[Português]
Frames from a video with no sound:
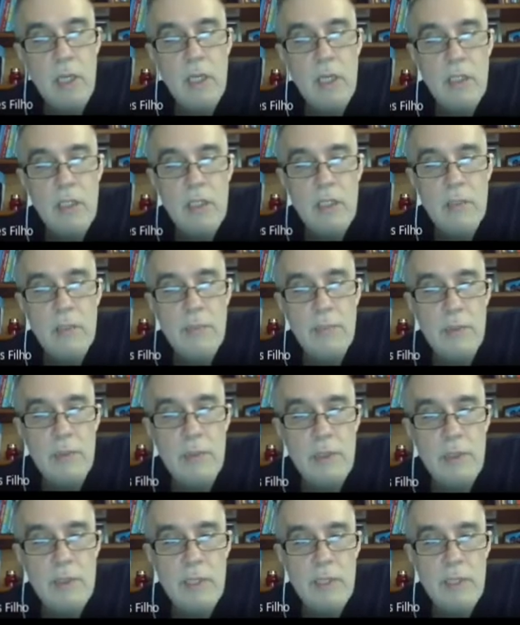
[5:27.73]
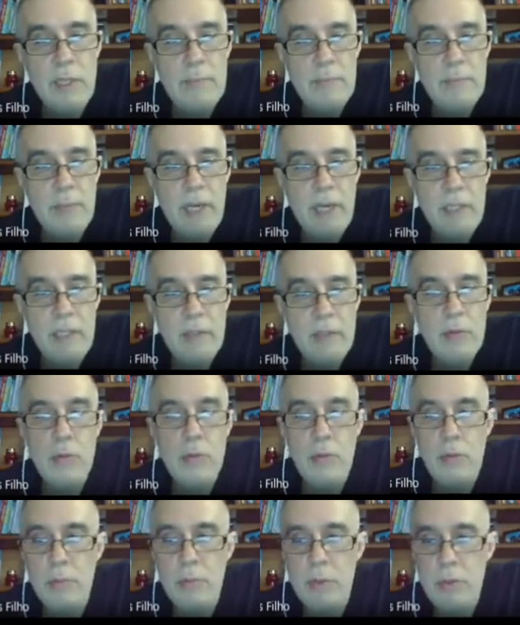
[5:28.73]
Depois é a parte
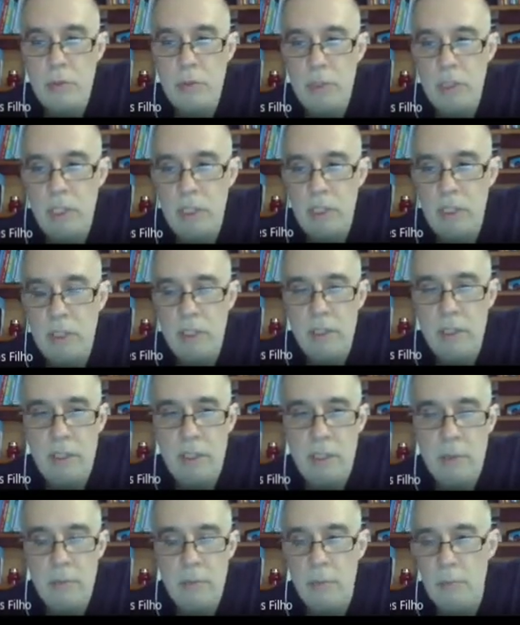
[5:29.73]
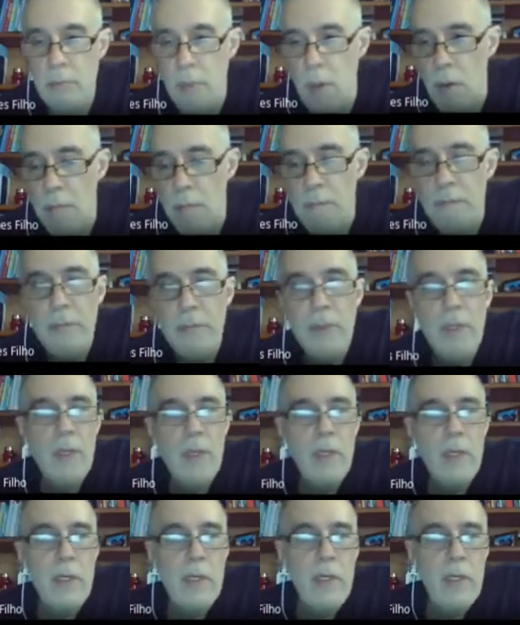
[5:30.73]
sobre o dialeteísmo. Bom,
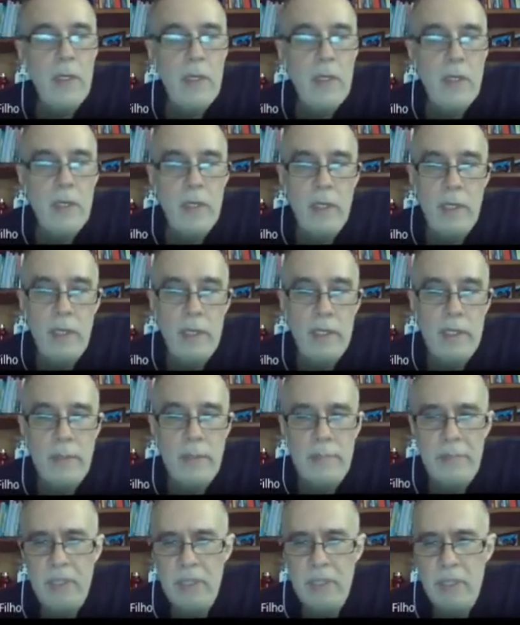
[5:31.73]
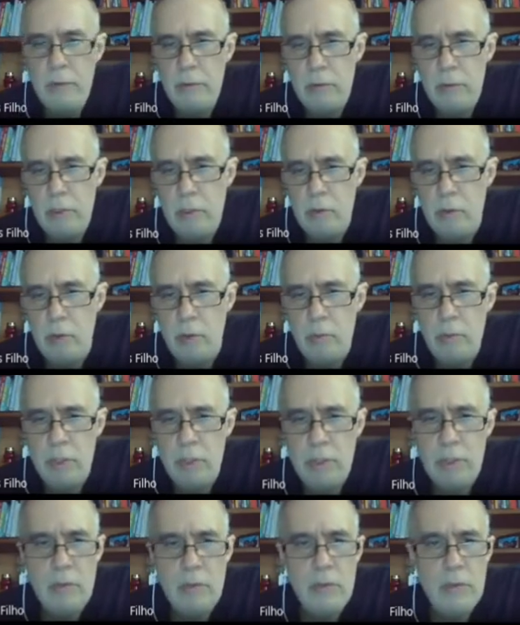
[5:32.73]
é, dependendo de como a
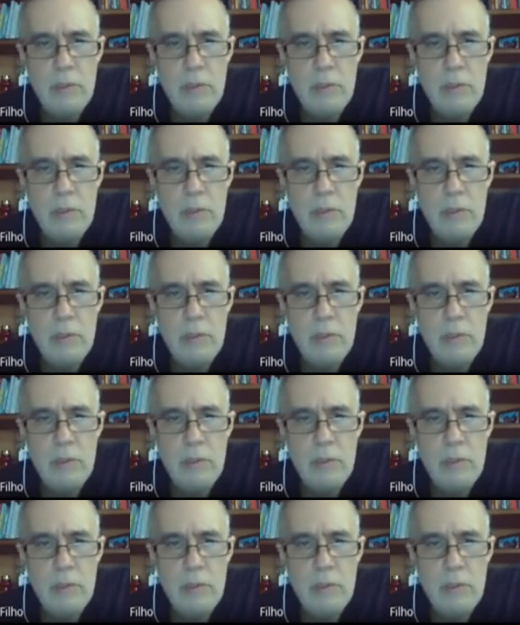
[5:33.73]
discussão